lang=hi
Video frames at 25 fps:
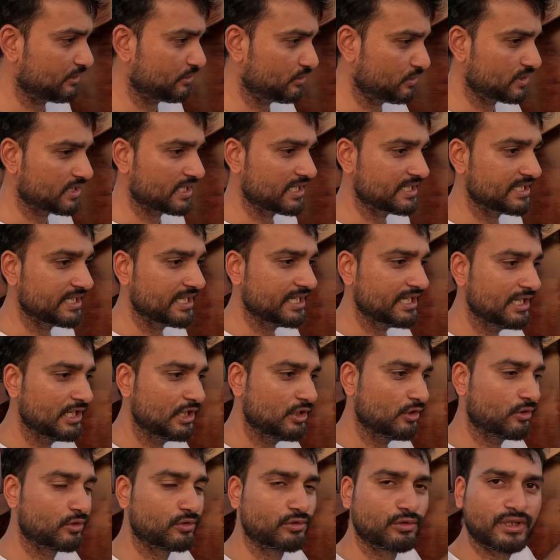का होगा ये
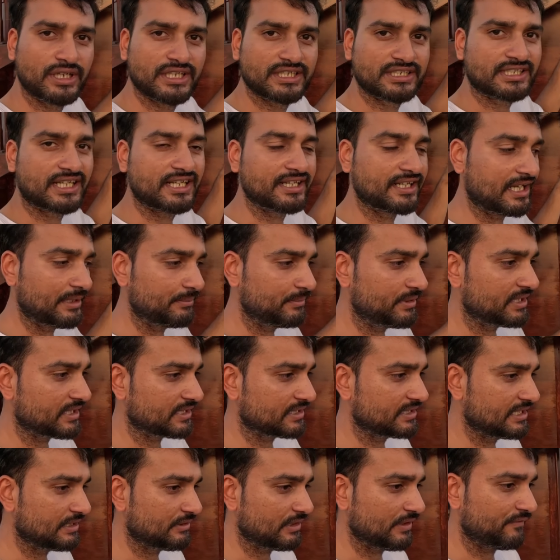उन्होंने इसका नाम ही रख
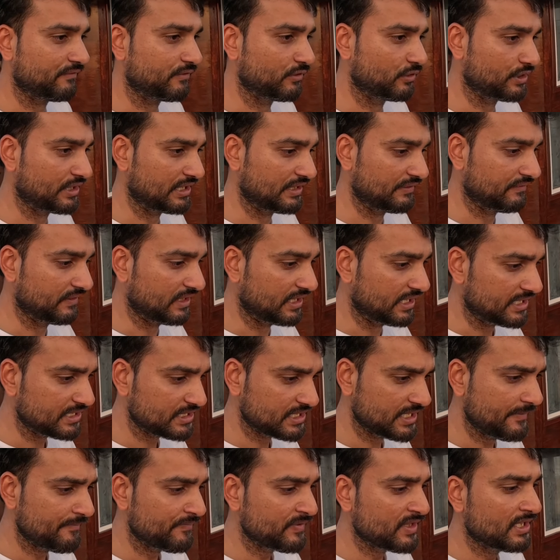दिया हुआ है फ्लोटिंग
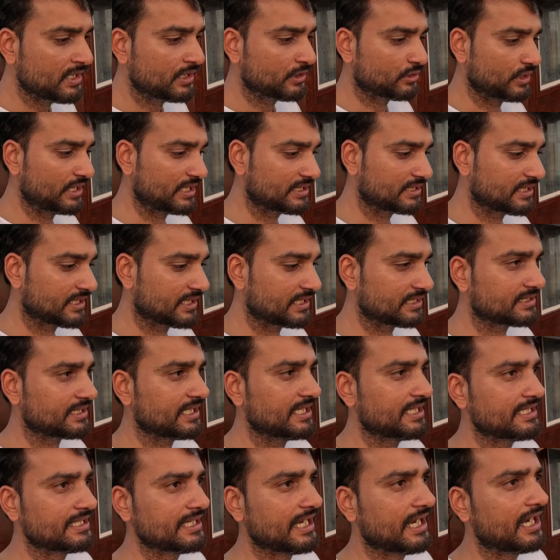विलेज तो एक तरह
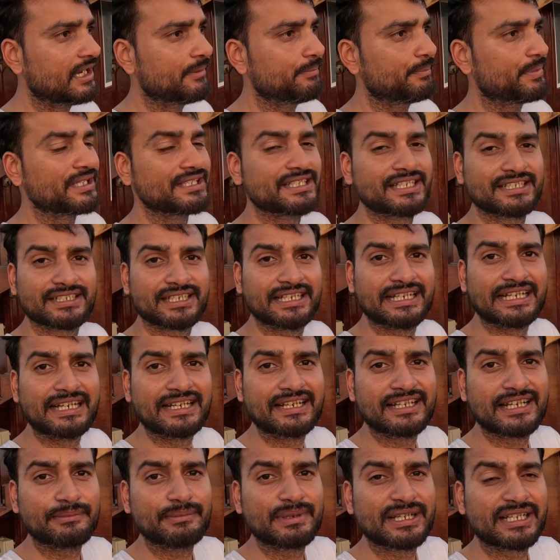से यहाँ पे जैसे
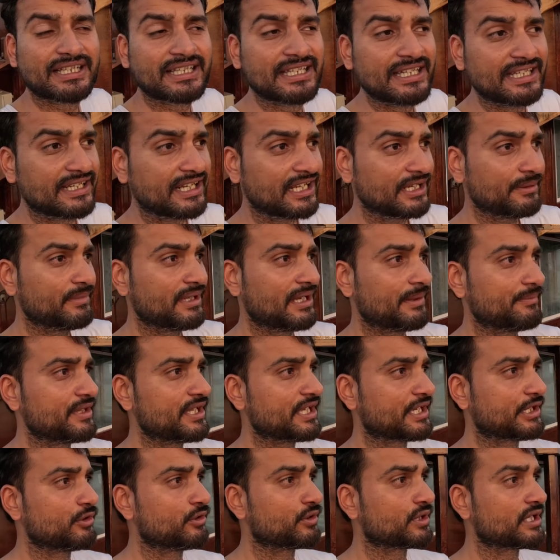इंडिया में केरल में आप
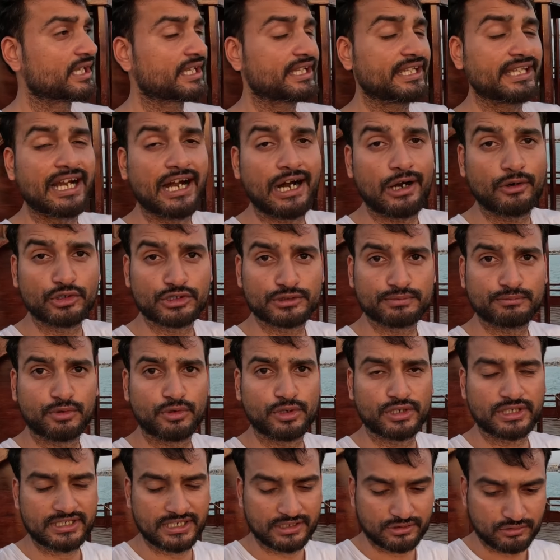देखे होगे कि हाउस
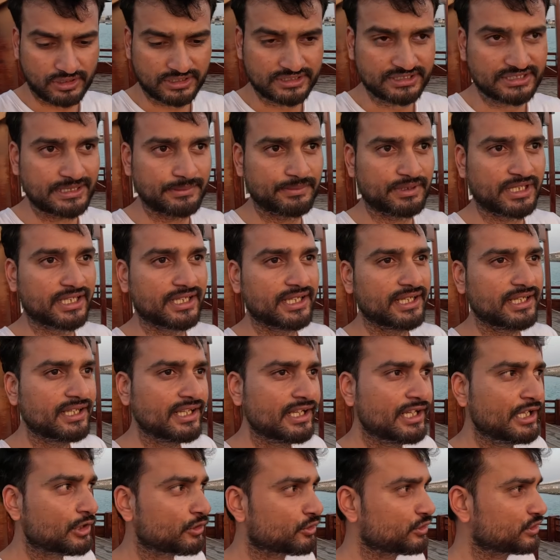बोट का कॉन्सेप्ट है ना
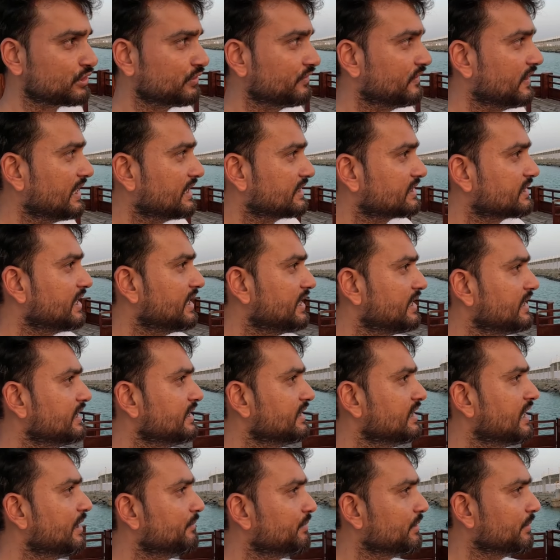कुछ वैसा ही
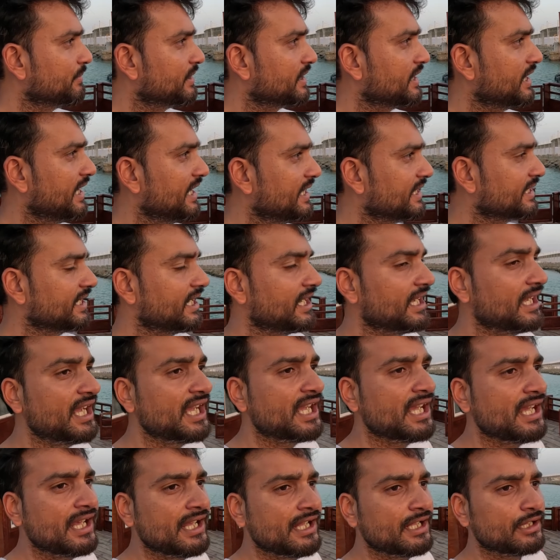यहाँ पे बनाया गया है
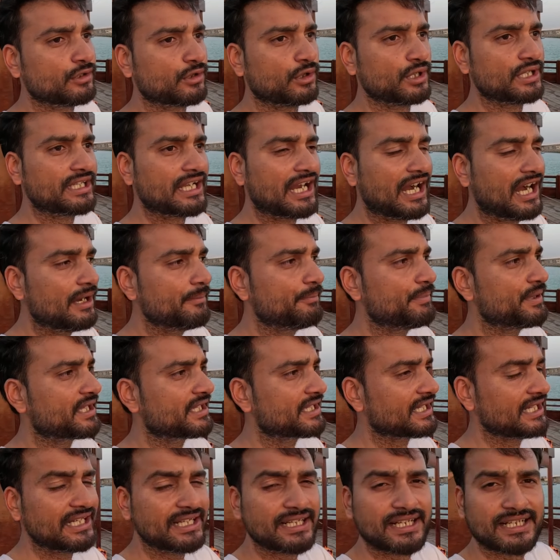तो यहाँ पे
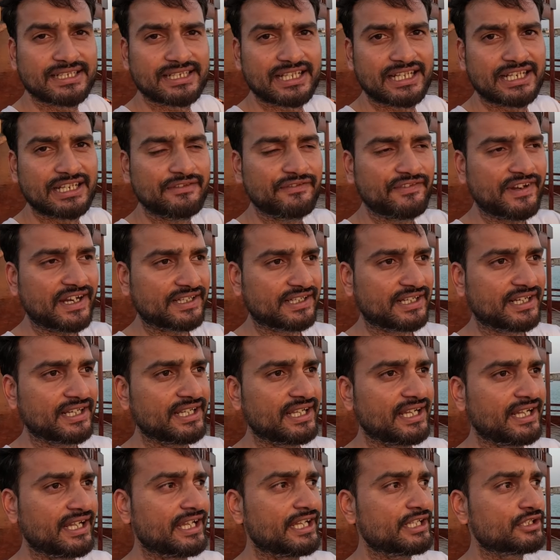कई ढेर सारी
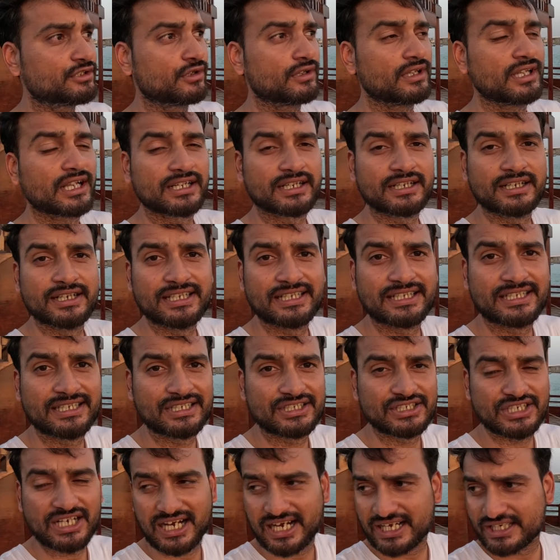फैक्ट्रियाँ हैं जो लकड़ी की
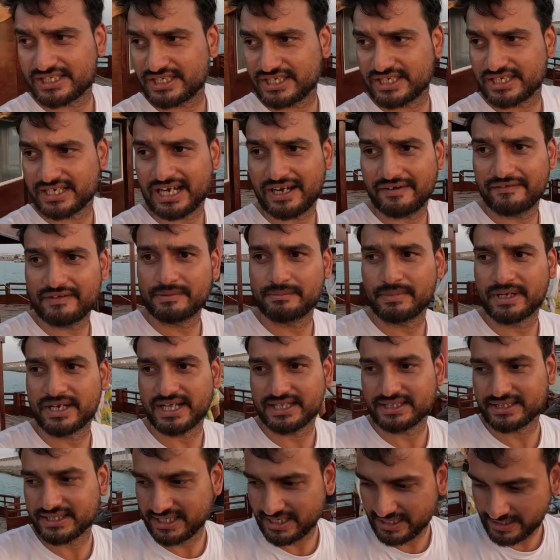जहाज़ें नावें
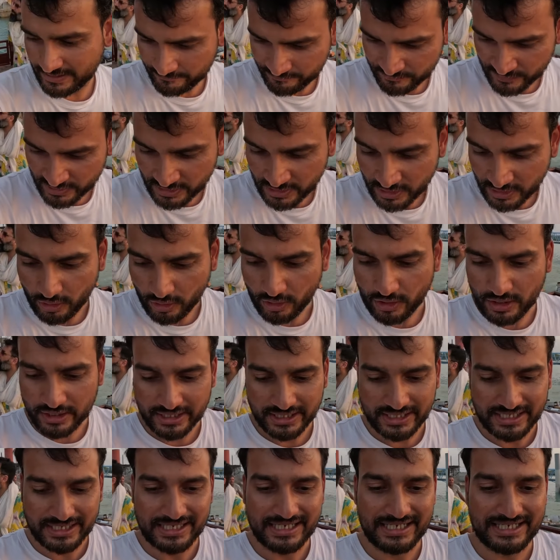बनाते हैं
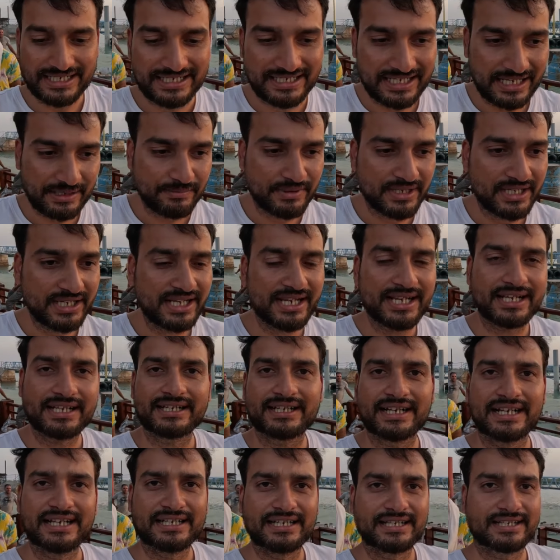और ये भी एक
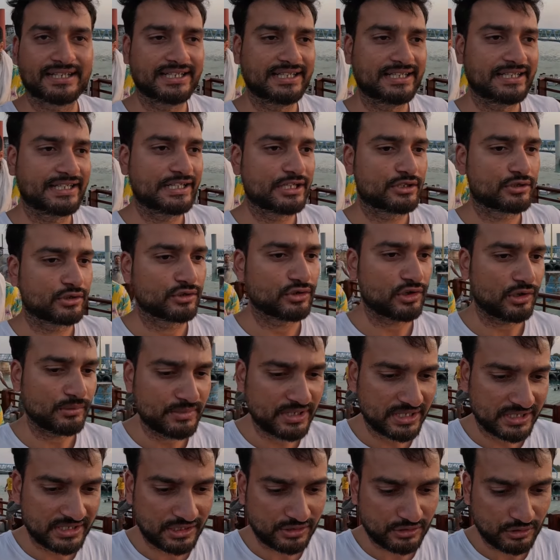कहीं ना कहीं
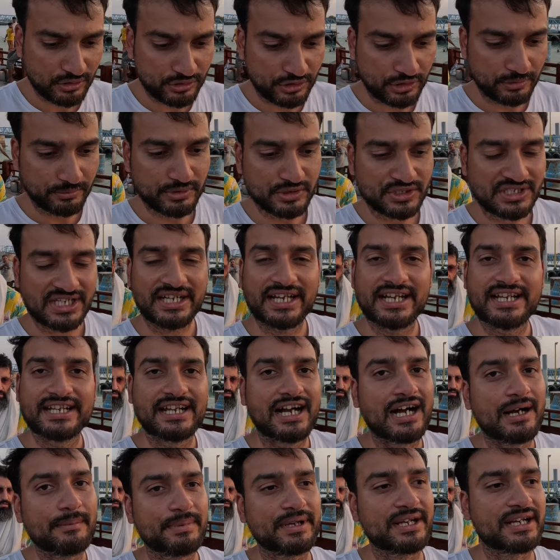इकोनॉमी का कॉन्ट्रीब्यूशन है
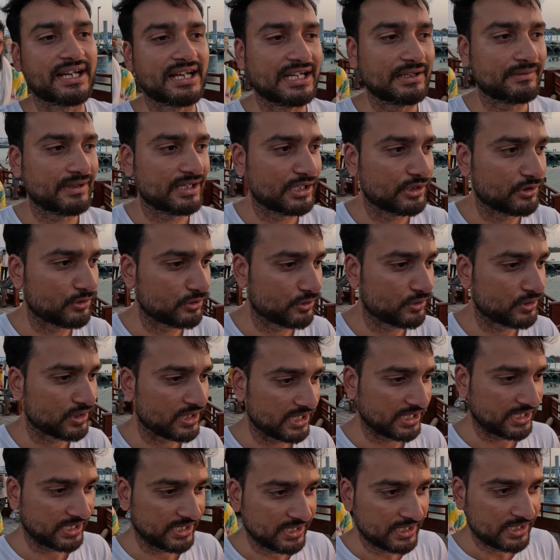यहाँ पर रहने वाले लोगों
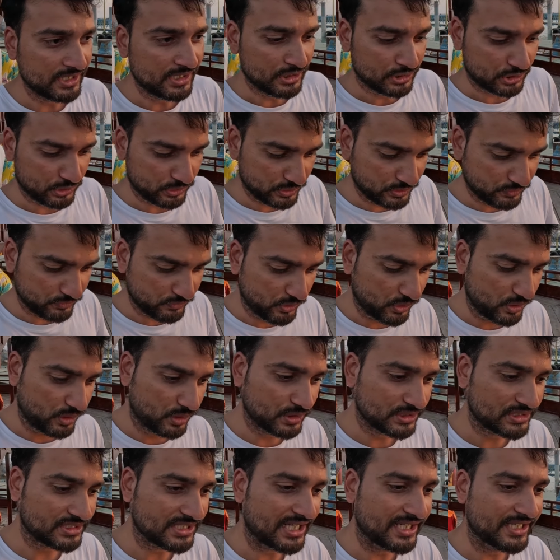के लिए तो वो
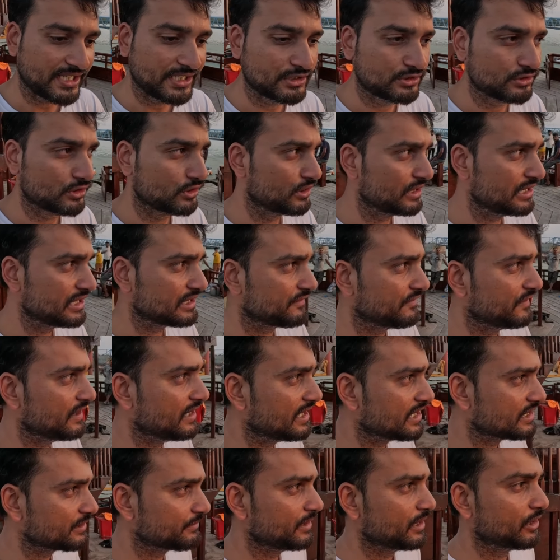सारे जो इस
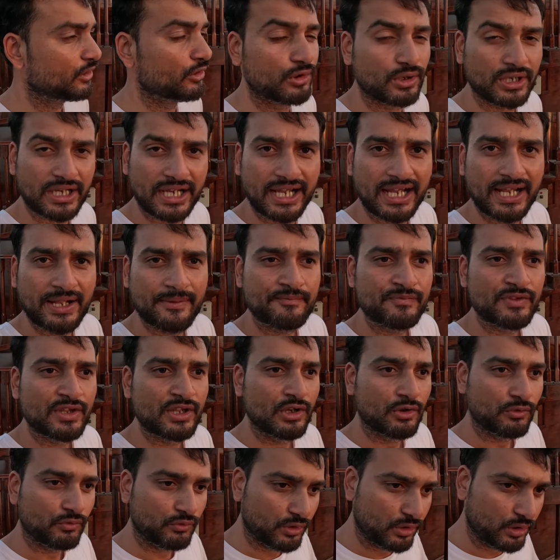विलेज में लोग हैं
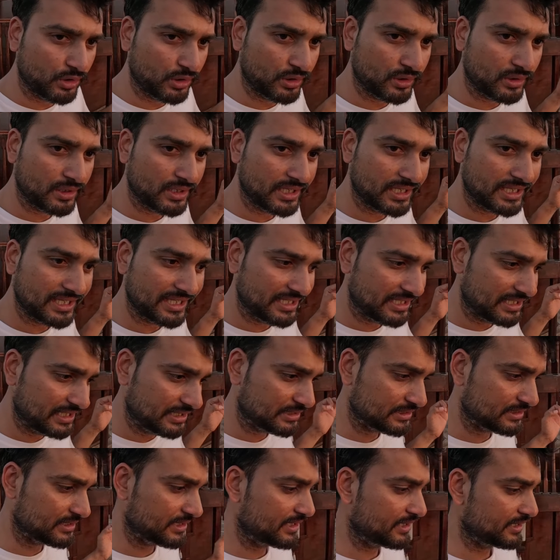वो
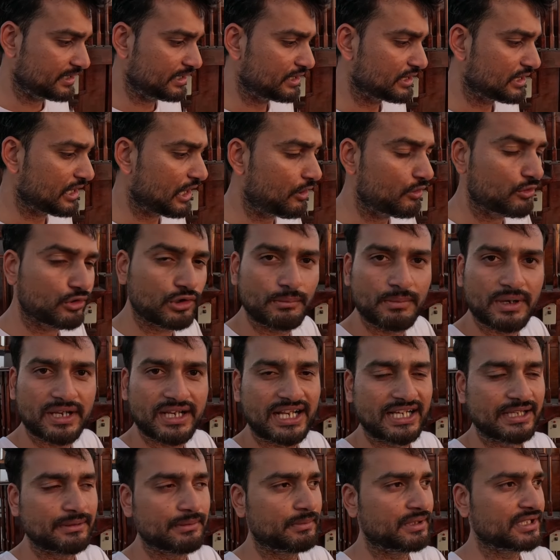इस तरह के नाव को
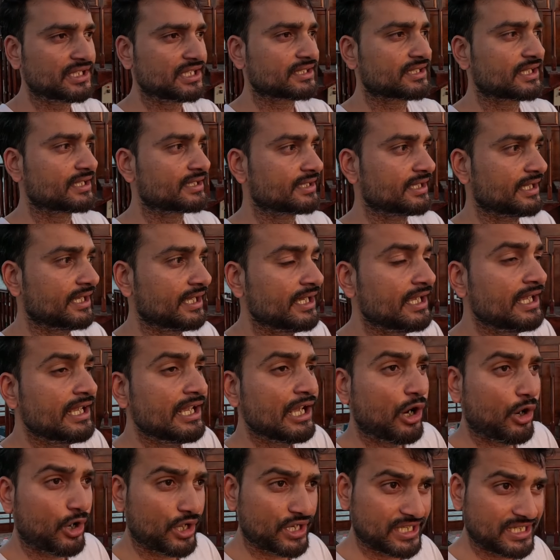बनाने में मदद करते
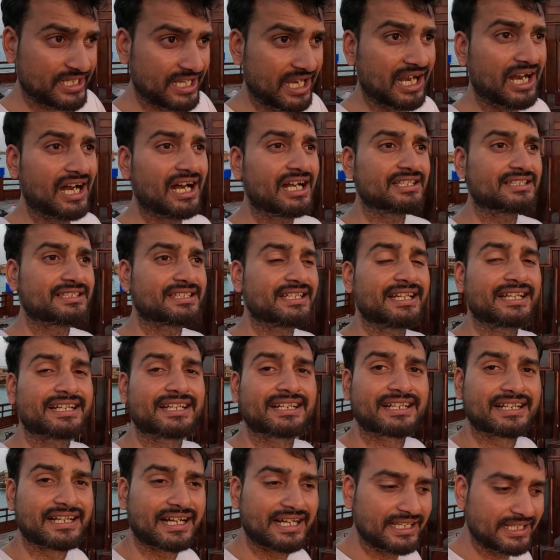हैं और यहाँ से
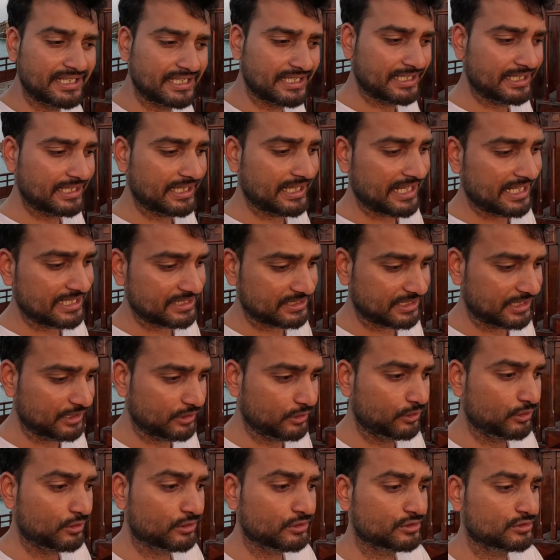कई ऐसे
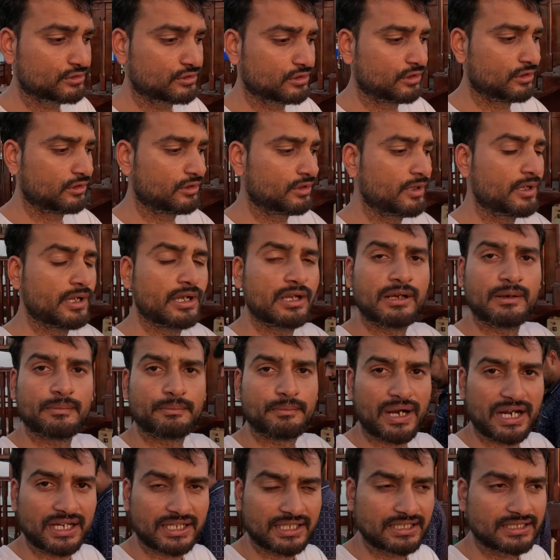लोग जो
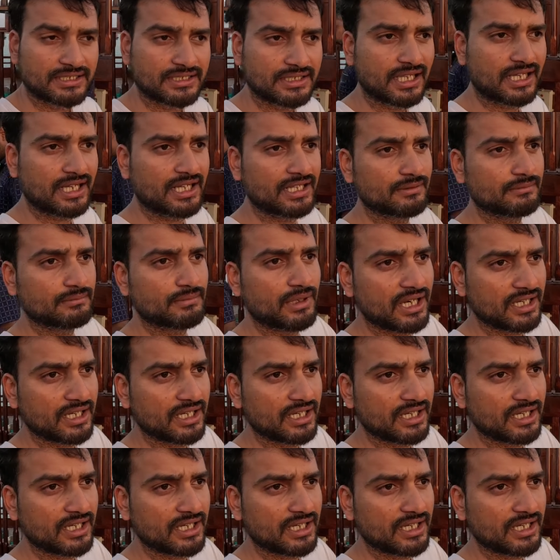पाकिस्तान